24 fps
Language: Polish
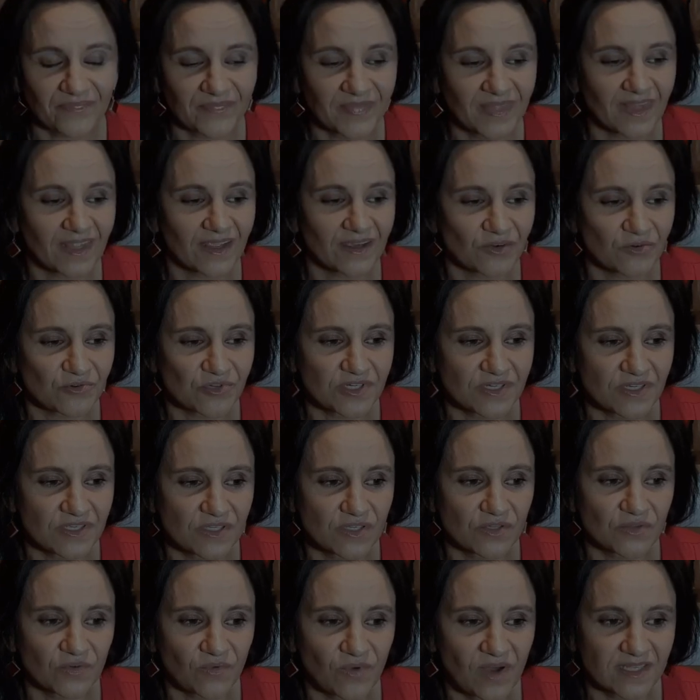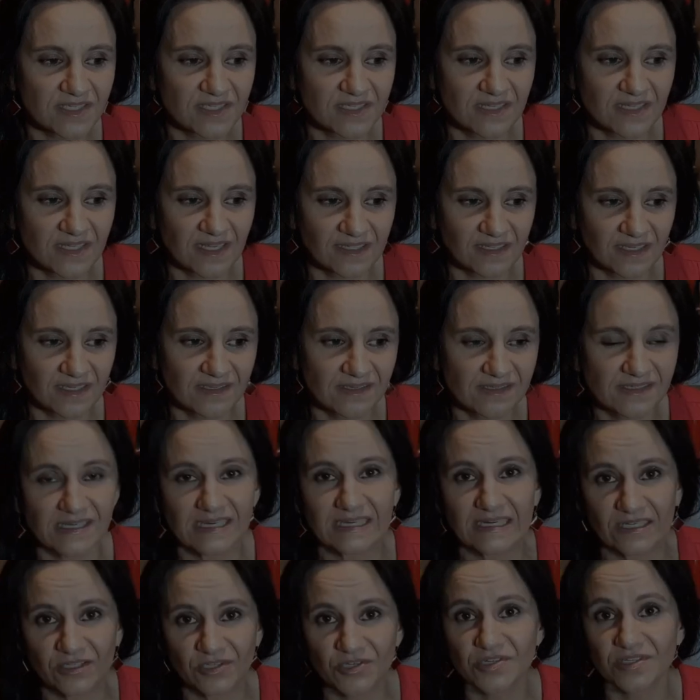e, różnych sytuacji na takich
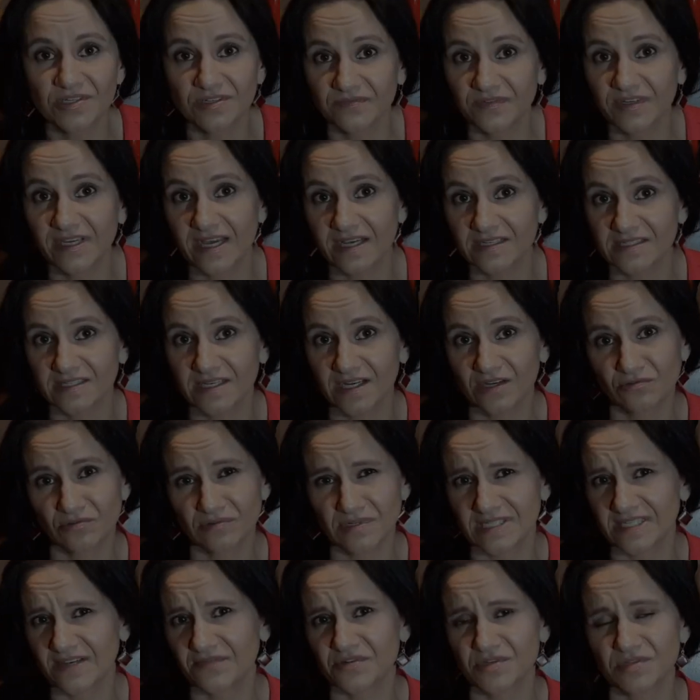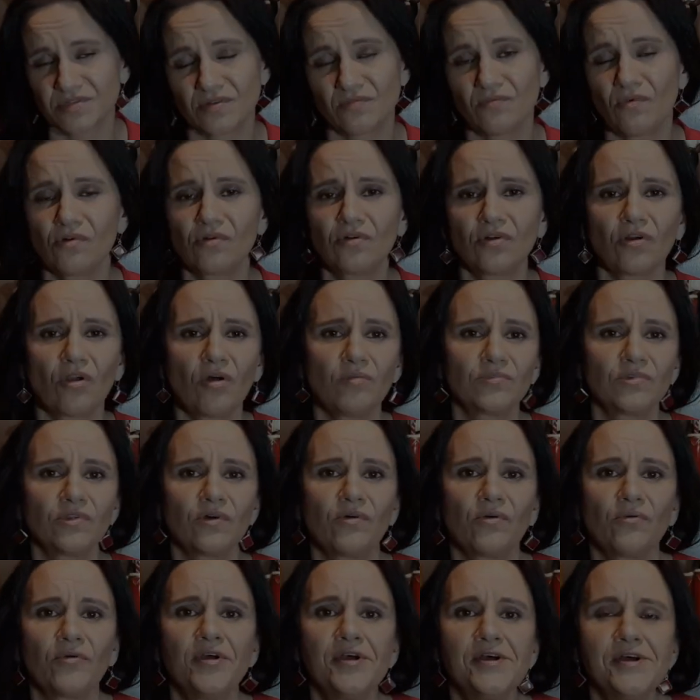zagranicznych wyjazdach, które zawsze są
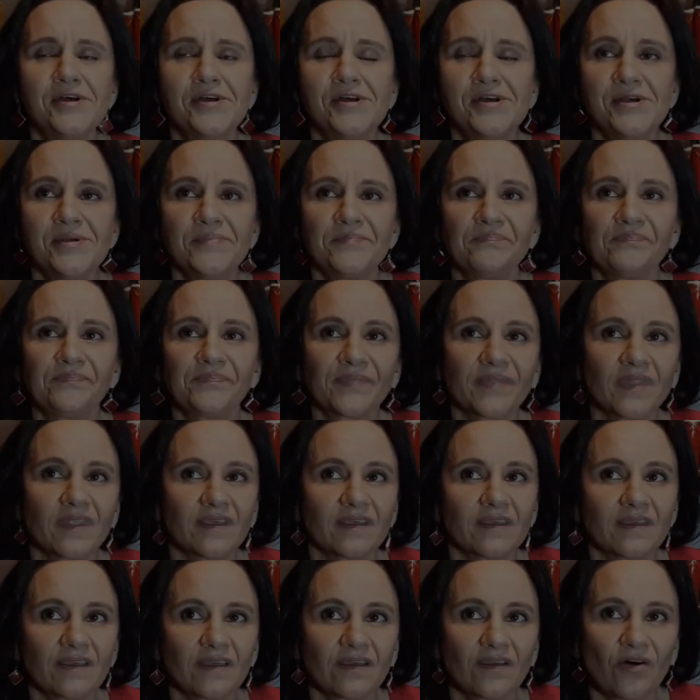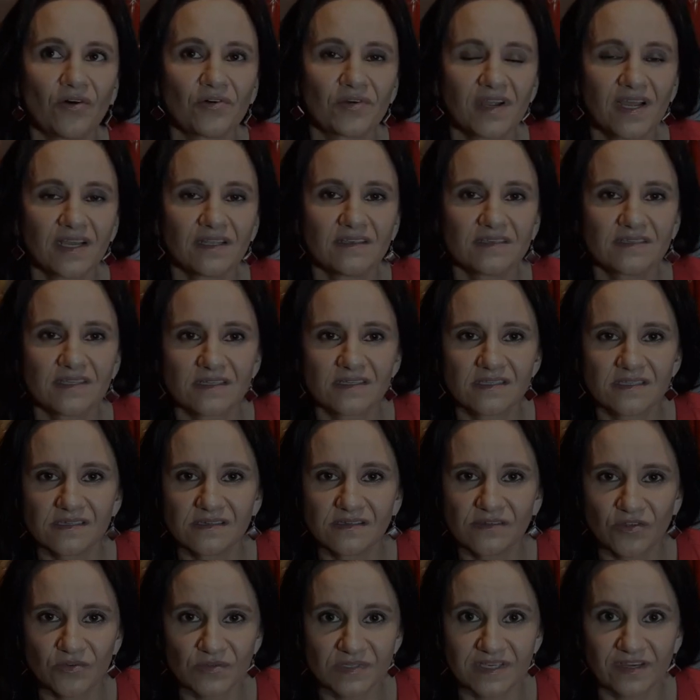ogromną Mm, e,
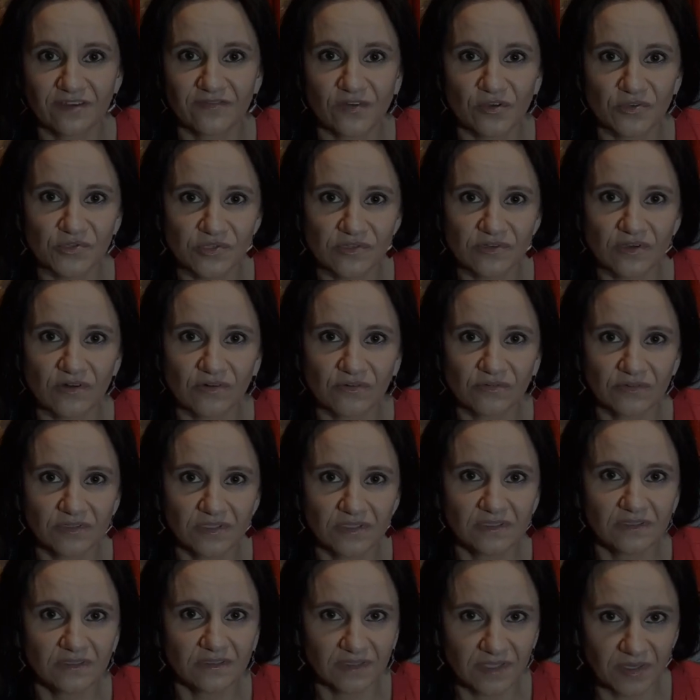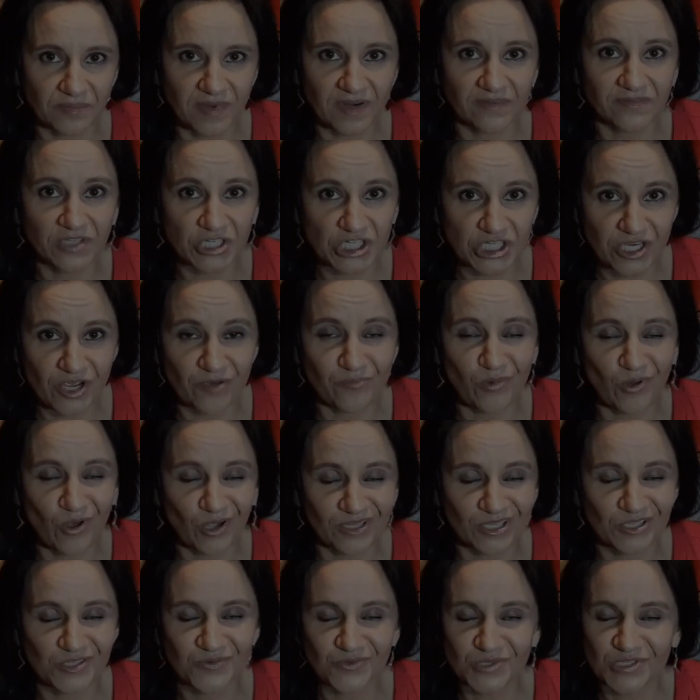organizacyjną zagwozdką i naprawdę trzeba
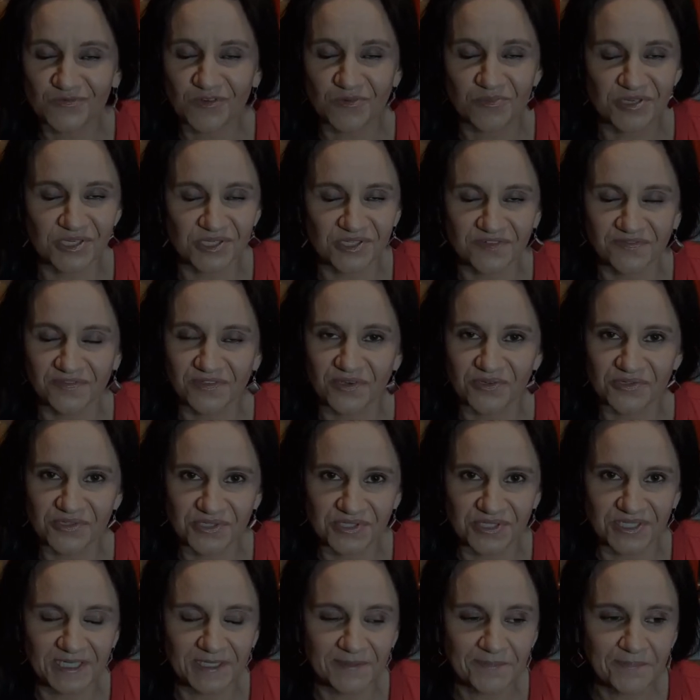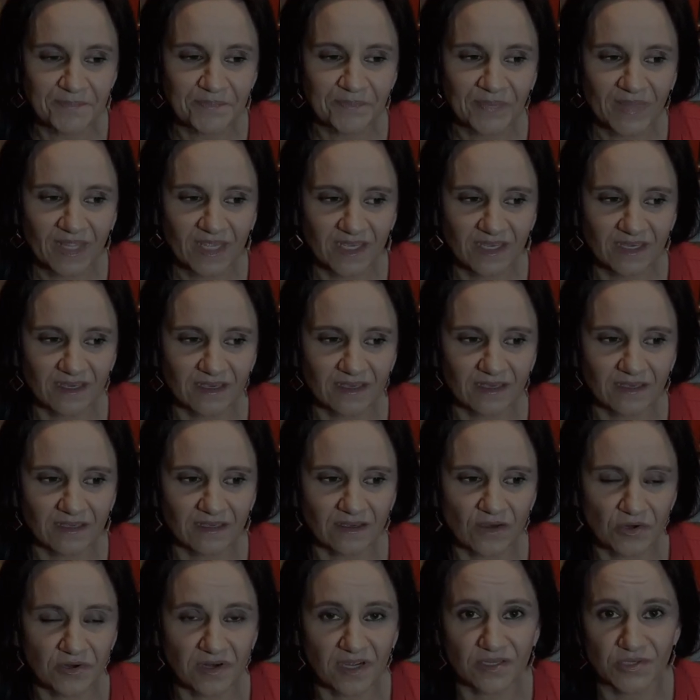pokonać mnóstwo przeciwności, e,
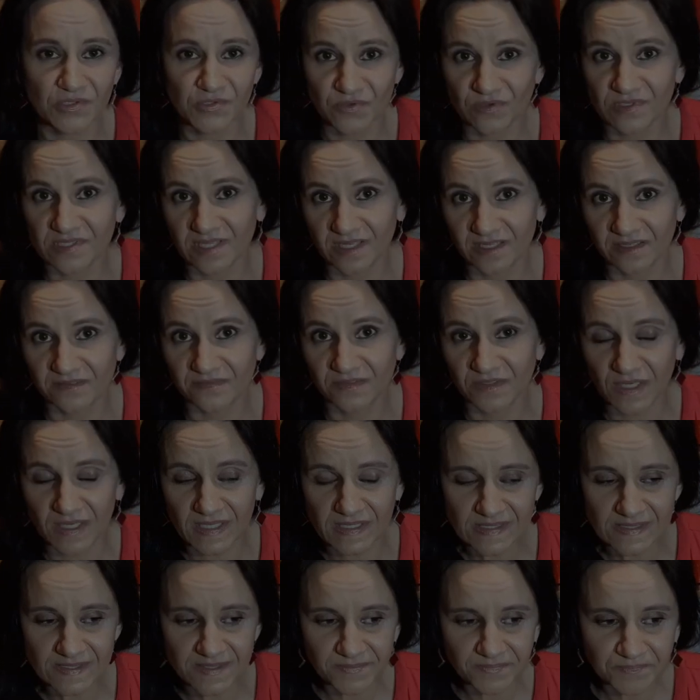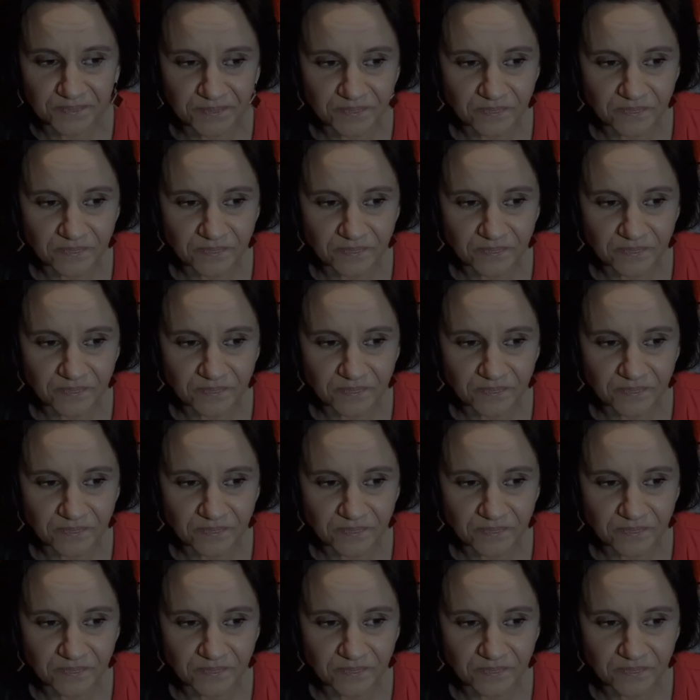organizując taki wyjazd.